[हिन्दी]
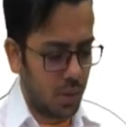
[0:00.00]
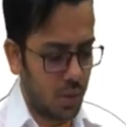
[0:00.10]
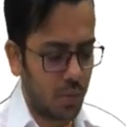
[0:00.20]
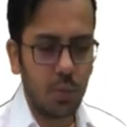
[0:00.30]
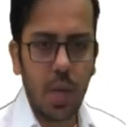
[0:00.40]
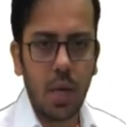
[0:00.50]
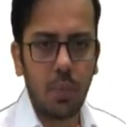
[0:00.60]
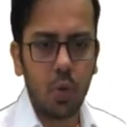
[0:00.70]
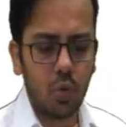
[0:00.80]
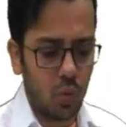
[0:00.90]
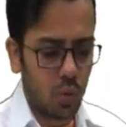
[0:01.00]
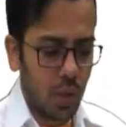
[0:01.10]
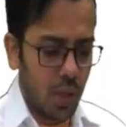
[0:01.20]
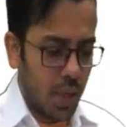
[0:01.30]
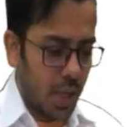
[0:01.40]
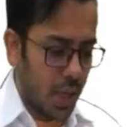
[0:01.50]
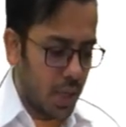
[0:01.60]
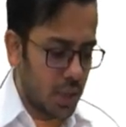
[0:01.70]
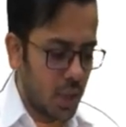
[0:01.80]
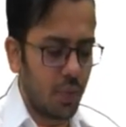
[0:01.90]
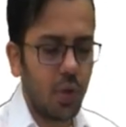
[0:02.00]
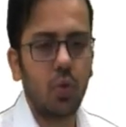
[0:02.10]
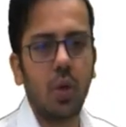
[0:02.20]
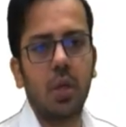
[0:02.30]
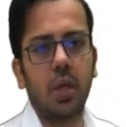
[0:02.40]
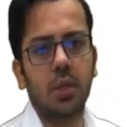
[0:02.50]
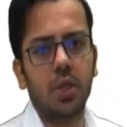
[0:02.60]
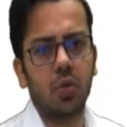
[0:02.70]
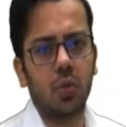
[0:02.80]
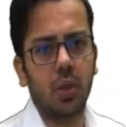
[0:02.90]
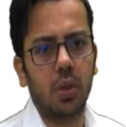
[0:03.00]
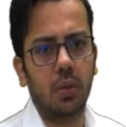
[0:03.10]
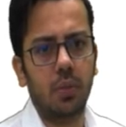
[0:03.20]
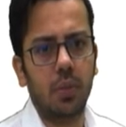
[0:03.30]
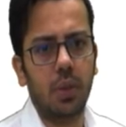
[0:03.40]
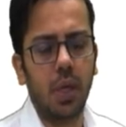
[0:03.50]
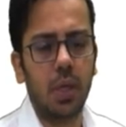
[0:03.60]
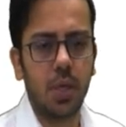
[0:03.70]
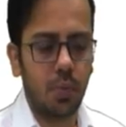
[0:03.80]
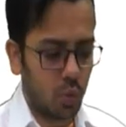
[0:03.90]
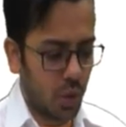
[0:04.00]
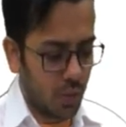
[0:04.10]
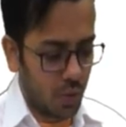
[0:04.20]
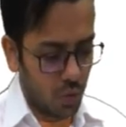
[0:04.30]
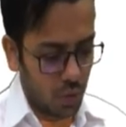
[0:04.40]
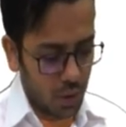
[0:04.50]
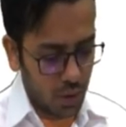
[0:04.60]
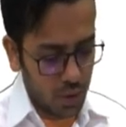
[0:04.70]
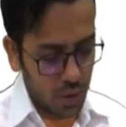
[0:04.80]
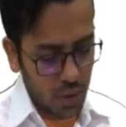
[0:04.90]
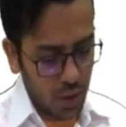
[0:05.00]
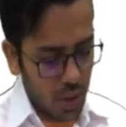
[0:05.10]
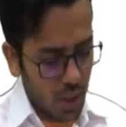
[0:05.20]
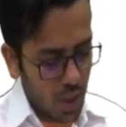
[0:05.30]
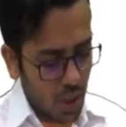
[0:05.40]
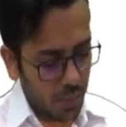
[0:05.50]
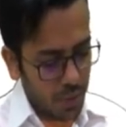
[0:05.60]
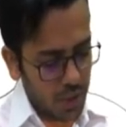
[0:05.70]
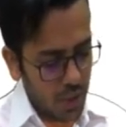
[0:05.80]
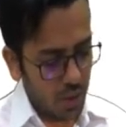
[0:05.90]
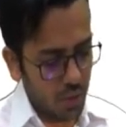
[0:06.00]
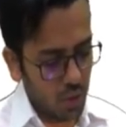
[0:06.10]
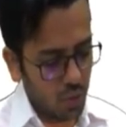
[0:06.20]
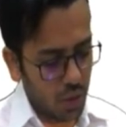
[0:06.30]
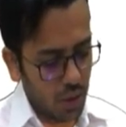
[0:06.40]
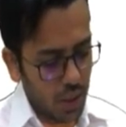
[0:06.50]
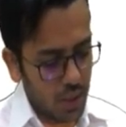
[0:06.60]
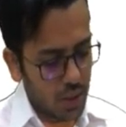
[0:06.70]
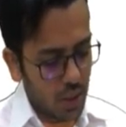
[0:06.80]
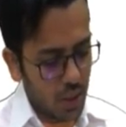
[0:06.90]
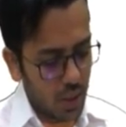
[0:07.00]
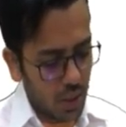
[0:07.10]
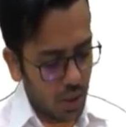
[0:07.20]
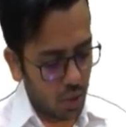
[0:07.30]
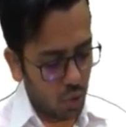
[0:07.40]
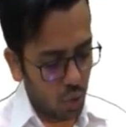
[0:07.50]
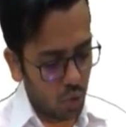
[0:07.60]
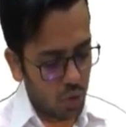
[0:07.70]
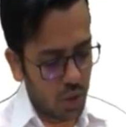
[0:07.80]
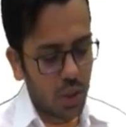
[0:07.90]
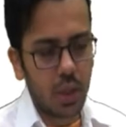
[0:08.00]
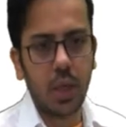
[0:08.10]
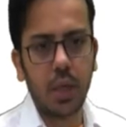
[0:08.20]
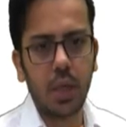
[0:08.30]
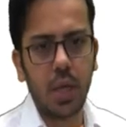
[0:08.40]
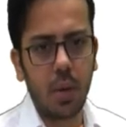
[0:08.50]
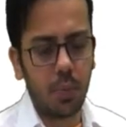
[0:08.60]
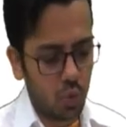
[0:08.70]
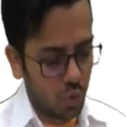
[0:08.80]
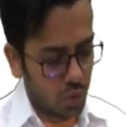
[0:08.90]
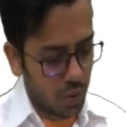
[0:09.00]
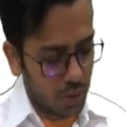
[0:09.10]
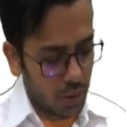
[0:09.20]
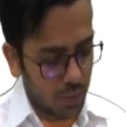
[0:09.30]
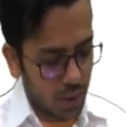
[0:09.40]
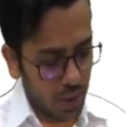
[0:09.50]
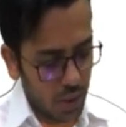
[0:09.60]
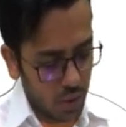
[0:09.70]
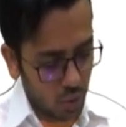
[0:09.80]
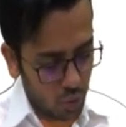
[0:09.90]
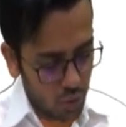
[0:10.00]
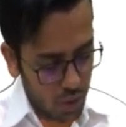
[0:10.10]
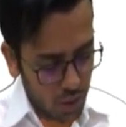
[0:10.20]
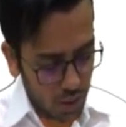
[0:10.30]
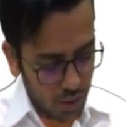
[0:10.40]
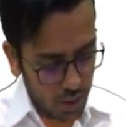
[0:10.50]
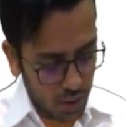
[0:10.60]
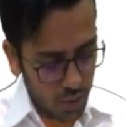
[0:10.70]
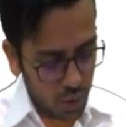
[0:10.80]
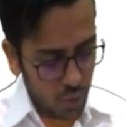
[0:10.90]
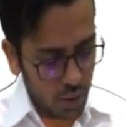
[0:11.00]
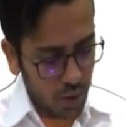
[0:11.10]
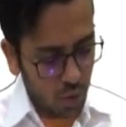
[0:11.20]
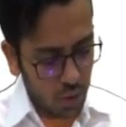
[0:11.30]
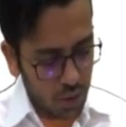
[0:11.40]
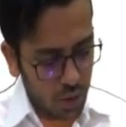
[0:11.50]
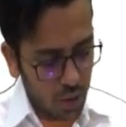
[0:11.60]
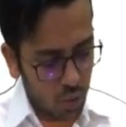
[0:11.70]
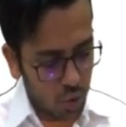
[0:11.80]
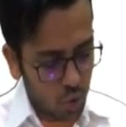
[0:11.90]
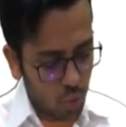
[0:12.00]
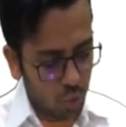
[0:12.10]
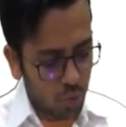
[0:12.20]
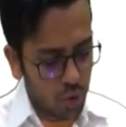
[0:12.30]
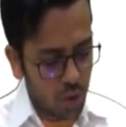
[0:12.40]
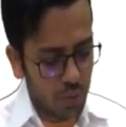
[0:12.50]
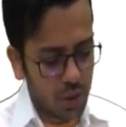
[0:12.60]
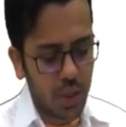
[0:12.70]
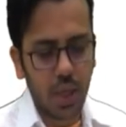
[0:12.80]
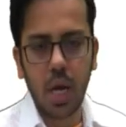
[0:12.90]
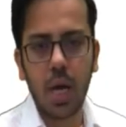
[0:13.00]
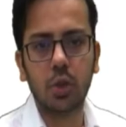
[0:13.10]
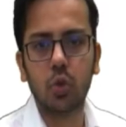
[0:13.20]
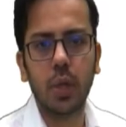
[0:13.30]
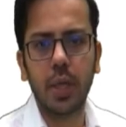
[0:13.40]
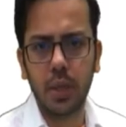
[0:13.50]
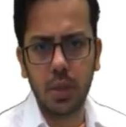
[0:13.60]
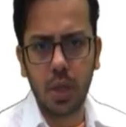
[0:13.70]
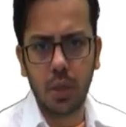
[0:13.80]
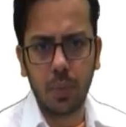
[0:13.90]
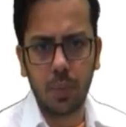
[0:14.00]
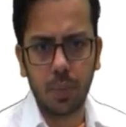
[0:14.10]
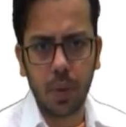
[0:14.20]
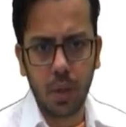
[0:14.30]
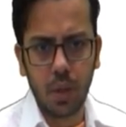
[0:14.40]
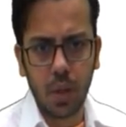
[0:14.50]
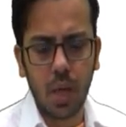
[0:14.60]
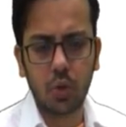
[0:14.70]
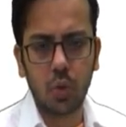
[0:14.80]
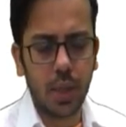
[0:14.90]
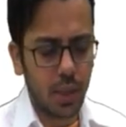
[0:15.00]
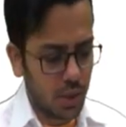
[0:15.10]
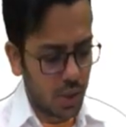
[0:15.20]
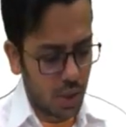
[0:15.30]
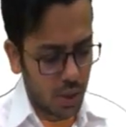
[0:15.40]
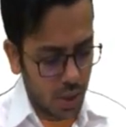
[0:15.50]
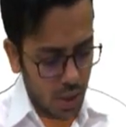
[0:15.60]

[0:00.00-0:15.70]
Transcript: समझ में आया आप लोगों को ऐसे रेवेन्यू का रिकग्निशन होता है ये कंसेप्ट होता है रेवेन्यू रिकोगशन का अब कैसे रेवेन्यू रिकोगनाइज करेंगे इन दोनों से रिलेटेड ये आप लोगों को समझना पड़ेगा इन दोनों से रिलेटेड रेवेन्यू के लिए क्योंकि ये गुड्स तो वो फ्यूचर में ले जाएगा आज तो लेके नहीं जा रहा आज तो लेके नहीं जा रहा